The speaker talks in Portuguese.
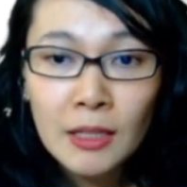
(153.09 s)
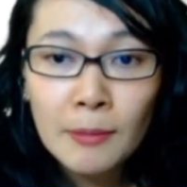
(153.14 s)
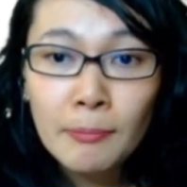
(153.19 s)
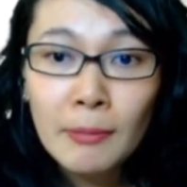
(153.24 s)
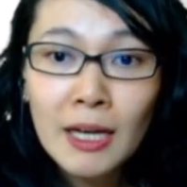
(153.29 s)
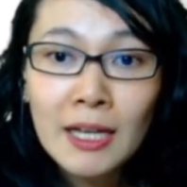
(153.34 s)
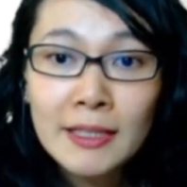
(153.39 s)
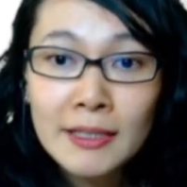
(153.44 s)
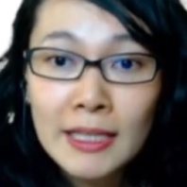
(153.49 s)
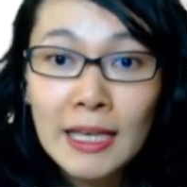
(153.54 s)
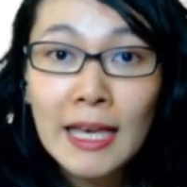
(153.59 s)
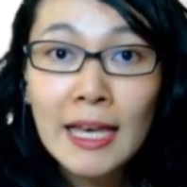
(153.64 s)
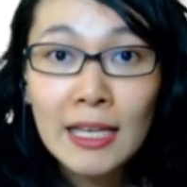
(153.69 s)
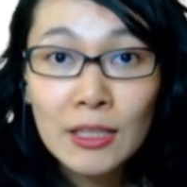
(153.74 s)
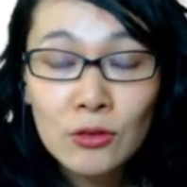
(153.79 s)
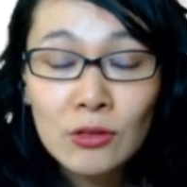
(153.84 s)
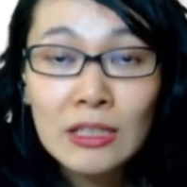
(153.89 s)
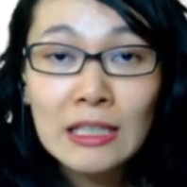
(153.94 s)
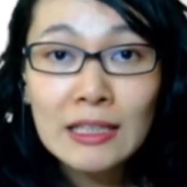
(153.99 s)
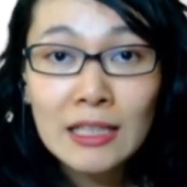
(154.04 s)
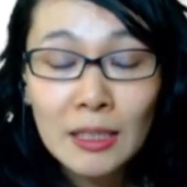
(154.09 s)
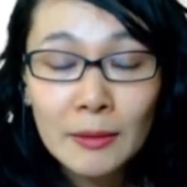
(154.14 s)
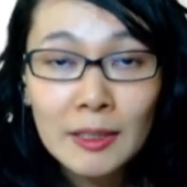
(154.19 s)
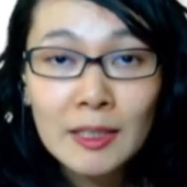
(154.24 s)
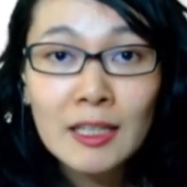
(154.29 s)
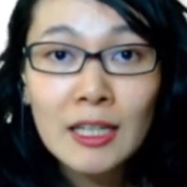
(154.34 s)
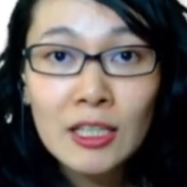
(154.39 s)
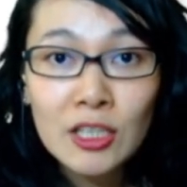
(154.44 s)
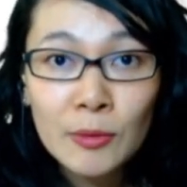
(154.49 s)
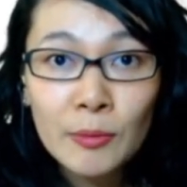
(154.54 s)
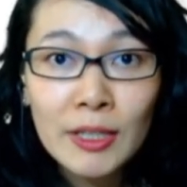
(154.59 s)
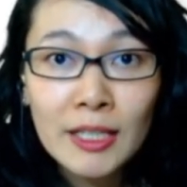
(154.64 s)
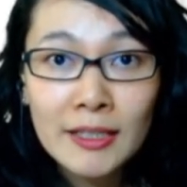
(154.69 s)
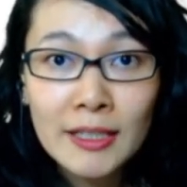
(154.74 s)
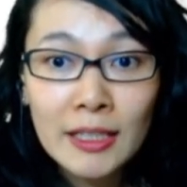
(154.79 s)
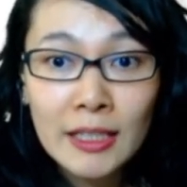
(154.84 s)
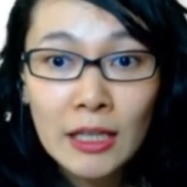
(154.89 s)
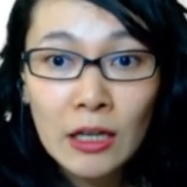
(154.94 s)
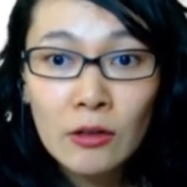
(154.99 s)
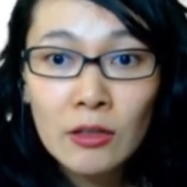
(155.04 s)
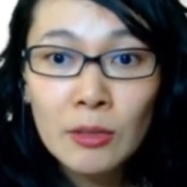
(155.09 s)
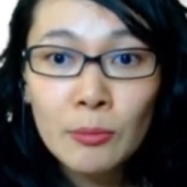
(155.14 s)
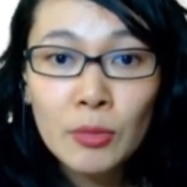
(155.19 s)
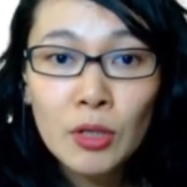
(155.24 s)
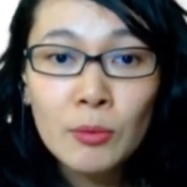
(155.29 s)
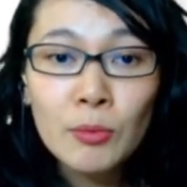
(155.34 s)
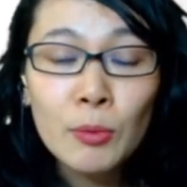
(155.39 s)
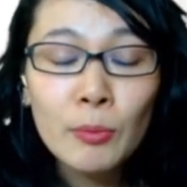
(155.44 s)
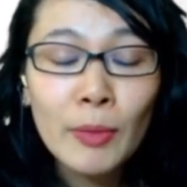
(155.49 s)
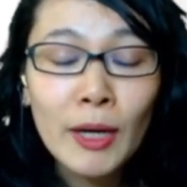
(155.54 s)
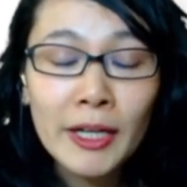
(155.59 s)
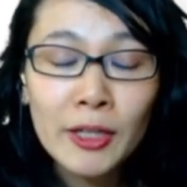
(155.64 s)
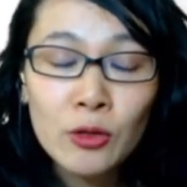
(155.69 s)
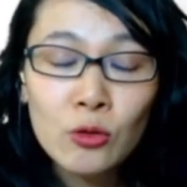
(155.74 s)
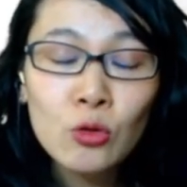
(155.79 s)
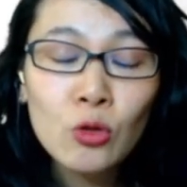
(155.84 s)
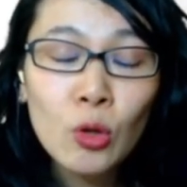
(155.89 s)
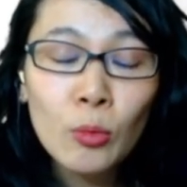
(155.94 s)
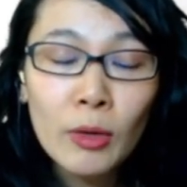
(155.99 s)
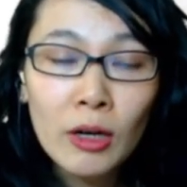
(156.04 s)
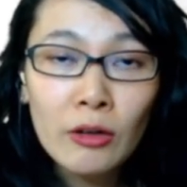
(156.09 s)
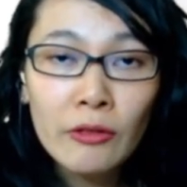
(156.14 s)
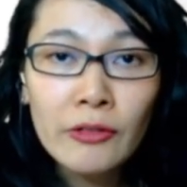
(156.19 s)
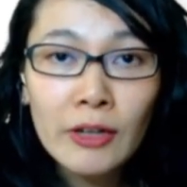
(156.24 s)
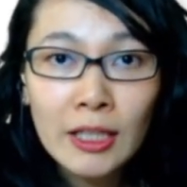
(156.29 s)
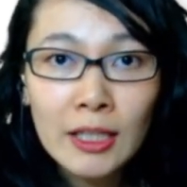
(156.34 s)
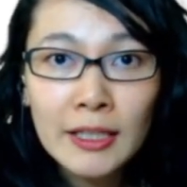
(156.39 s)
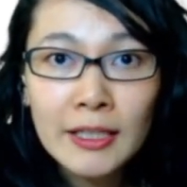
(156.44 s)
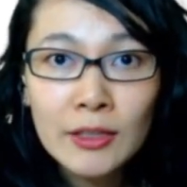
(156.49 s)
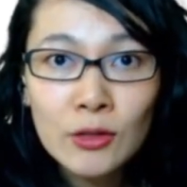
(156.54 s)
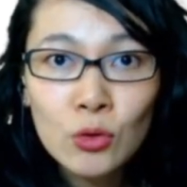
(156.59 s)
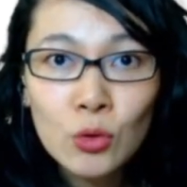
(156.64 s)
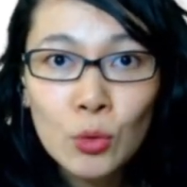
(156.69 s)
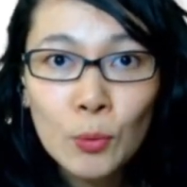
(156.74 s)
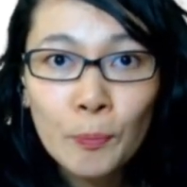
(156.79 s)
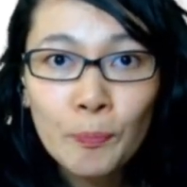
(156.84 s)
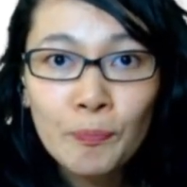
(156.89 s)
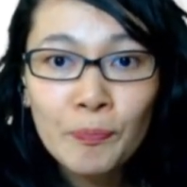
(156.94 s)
mas é a sustentabilidade empresarial e o próprio Pacto Global fala isso.